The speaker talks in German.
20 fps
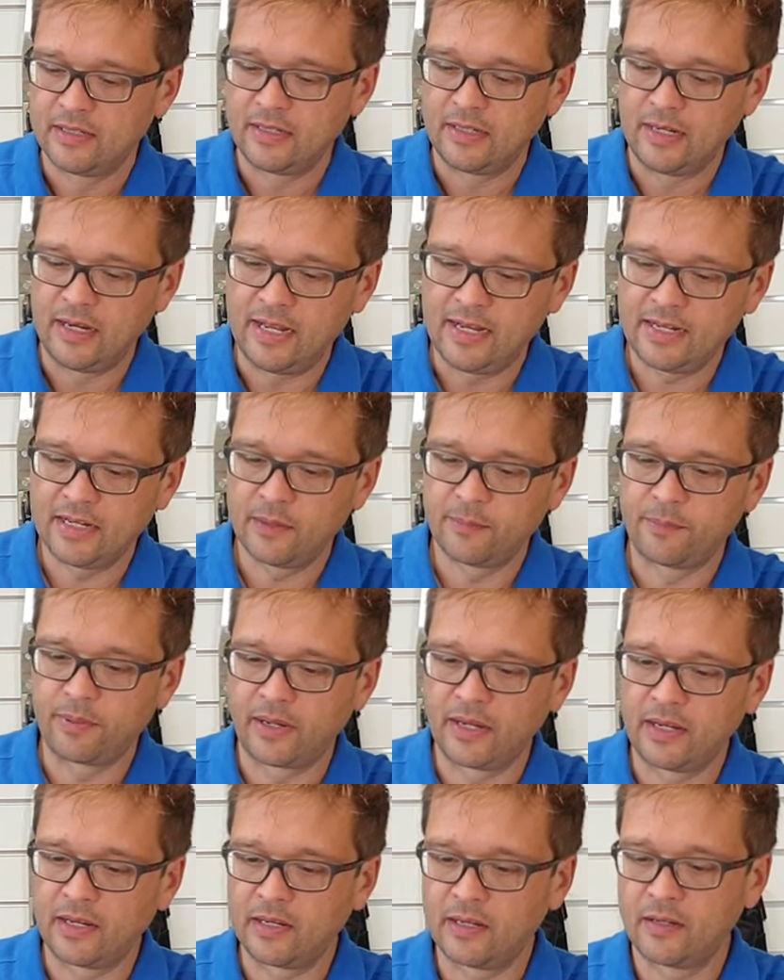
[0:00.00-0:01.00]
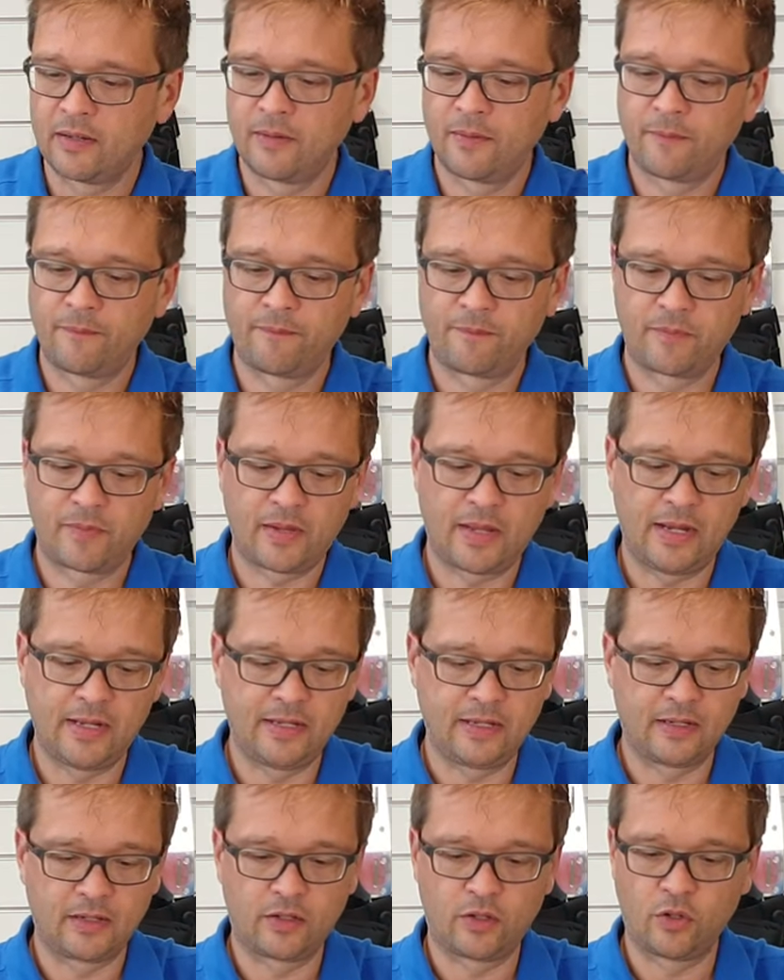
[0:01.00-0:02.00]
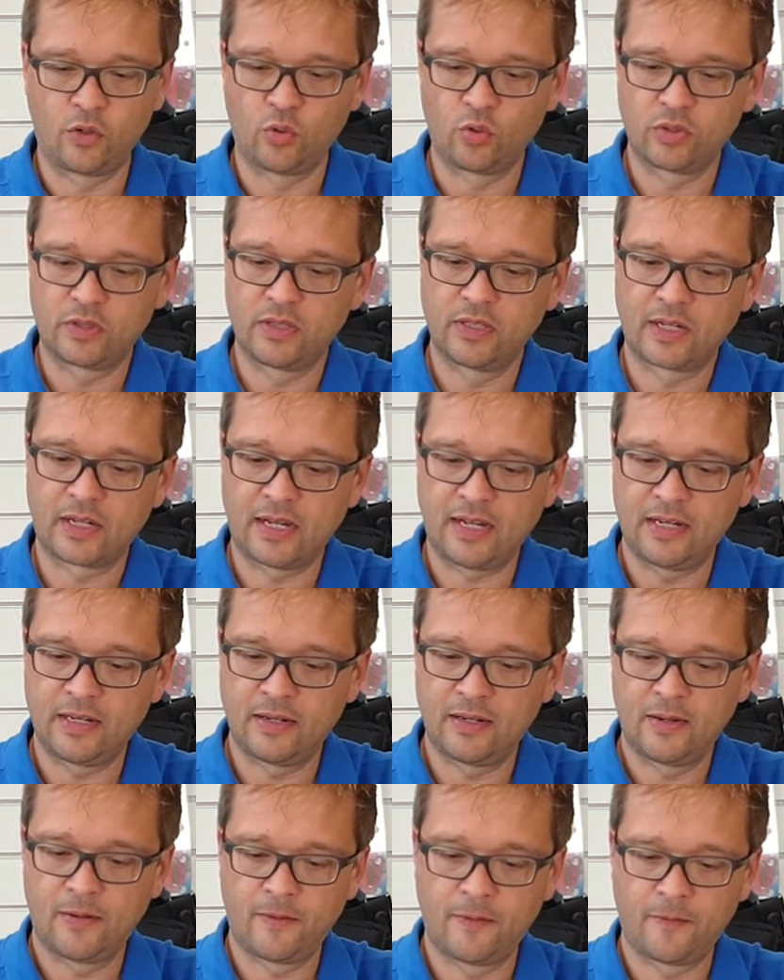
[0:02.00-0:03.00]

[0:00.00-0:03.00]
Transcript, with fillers: Länge bringen, einen Knoten rein,